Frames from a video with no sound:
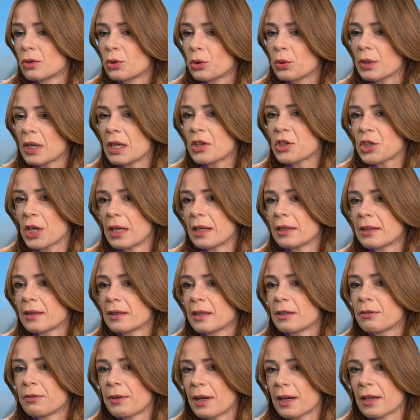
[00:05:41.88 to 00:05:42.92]
drugiej szali
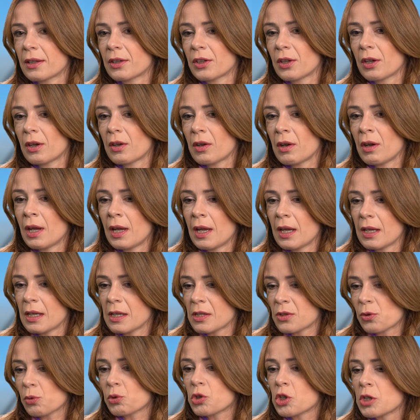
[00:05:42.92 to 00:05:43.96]
de facto
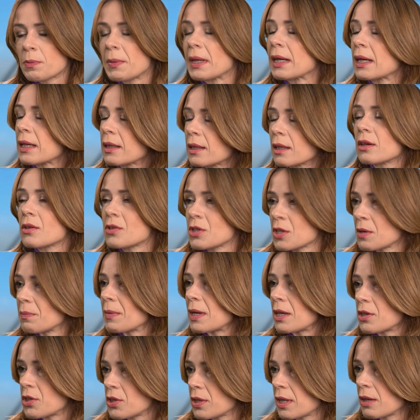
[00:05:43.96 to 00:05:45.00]
jest utrzymanie tego, co
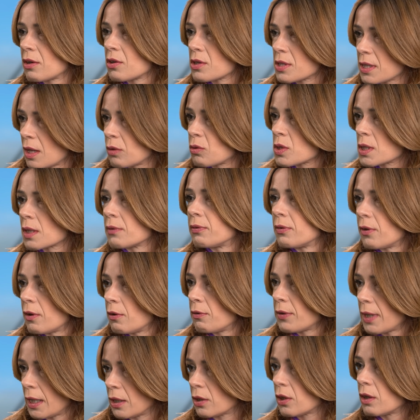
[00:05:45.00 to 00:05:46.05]
masz, tego status quo
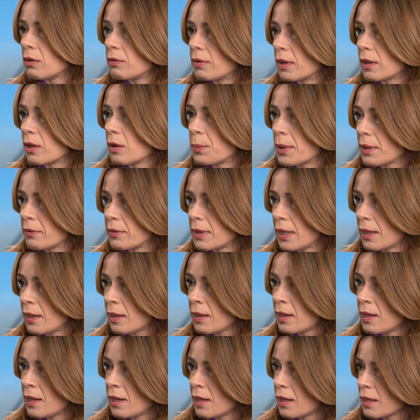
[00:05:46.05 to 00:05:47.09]
frankowego, tak. prawda?
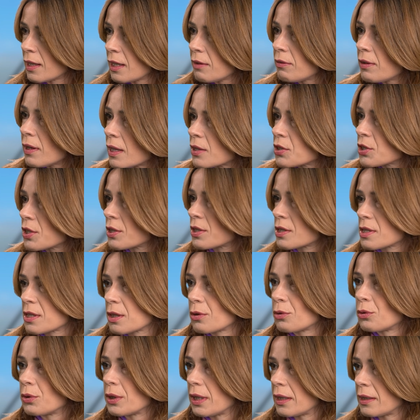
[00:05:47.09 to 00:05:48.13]
Niewiele się
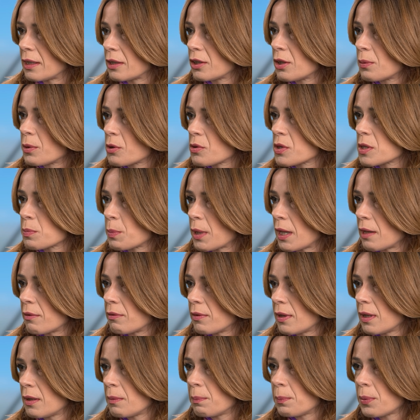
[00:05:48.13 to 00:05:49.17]
ryzykuje na dobrą
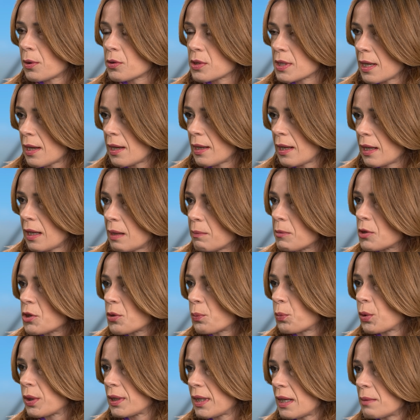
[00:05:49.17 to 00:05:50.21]
sprawę, poza jakimiś
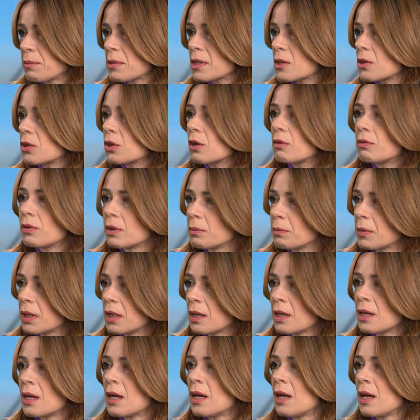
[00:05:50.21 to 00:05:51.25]
opłatami
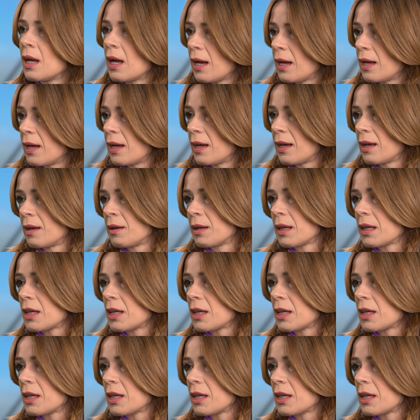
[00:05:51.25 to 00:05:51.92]
sądowymi, e,